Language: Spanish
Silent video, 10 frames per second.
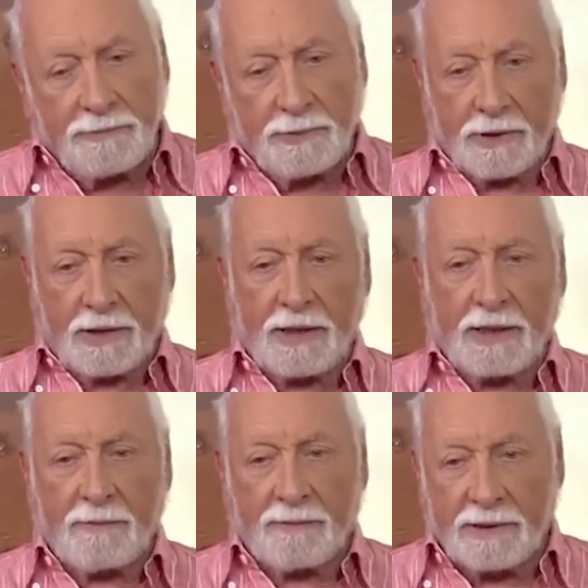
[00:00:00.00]

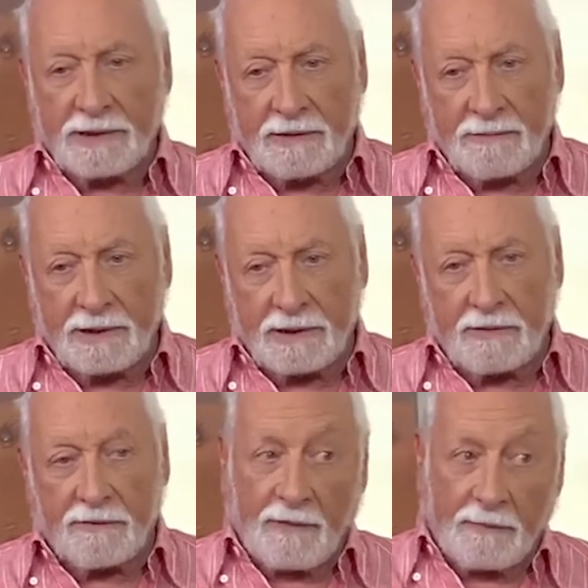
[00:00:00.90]
porque precisamente
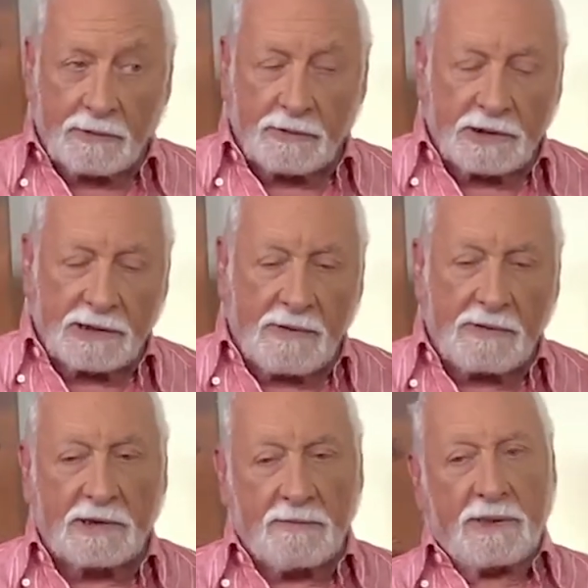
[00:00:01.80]
el famoso que
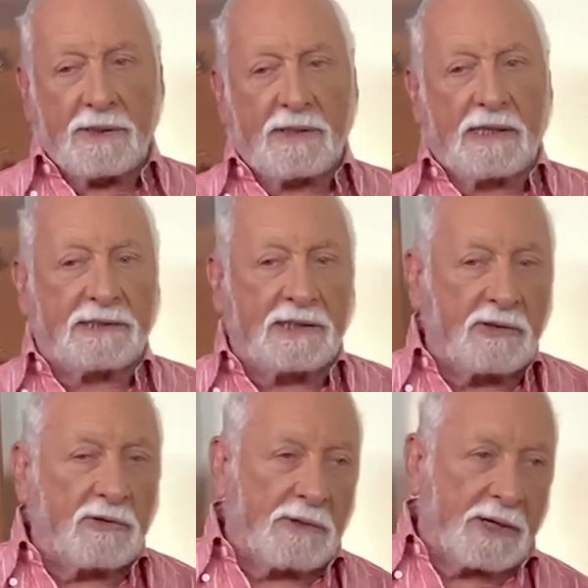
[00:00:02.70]
llamamos en medicina
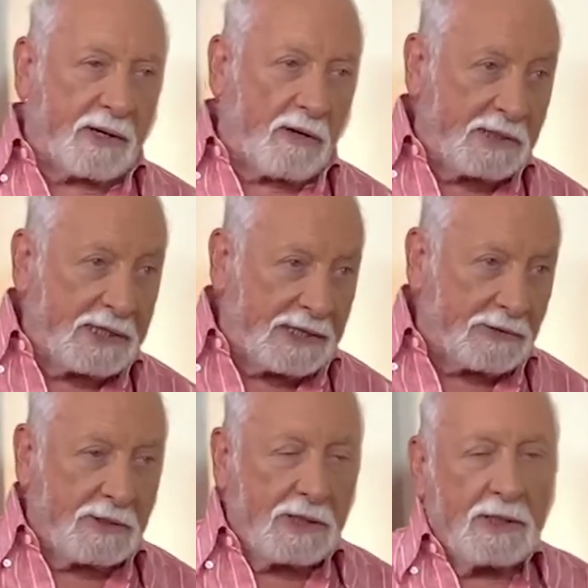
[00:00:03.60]
síndrome recomendado.